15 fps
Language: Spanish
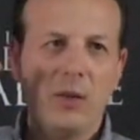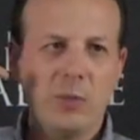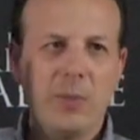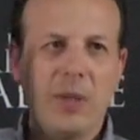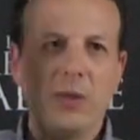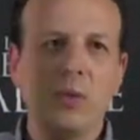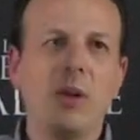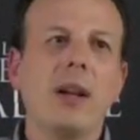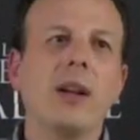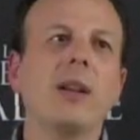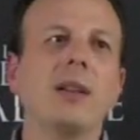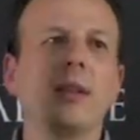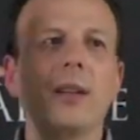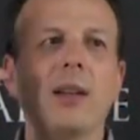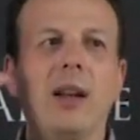los
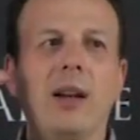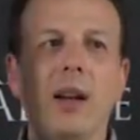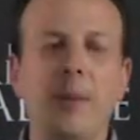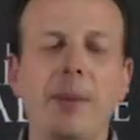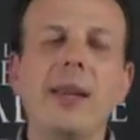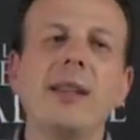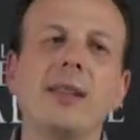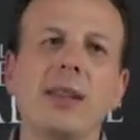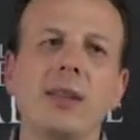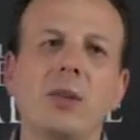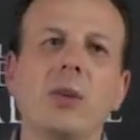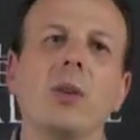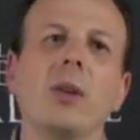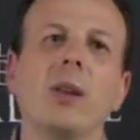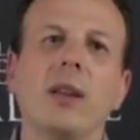personajes en la cabeza,
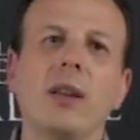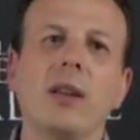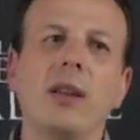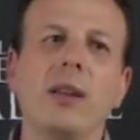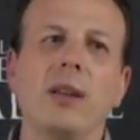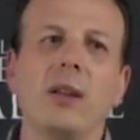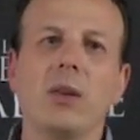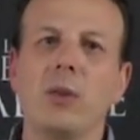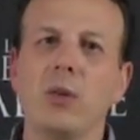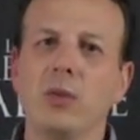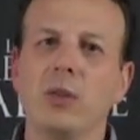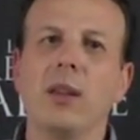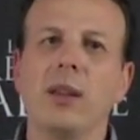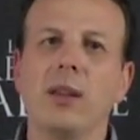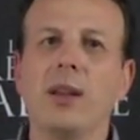solo era
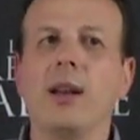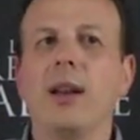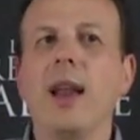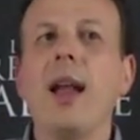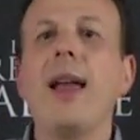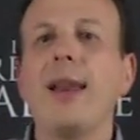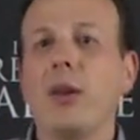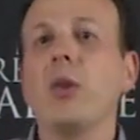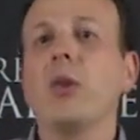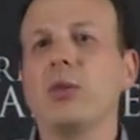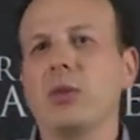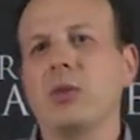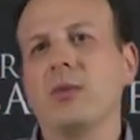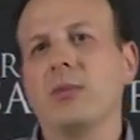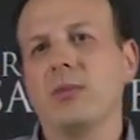cosa de
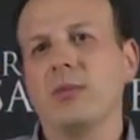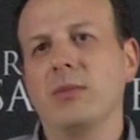crearlos,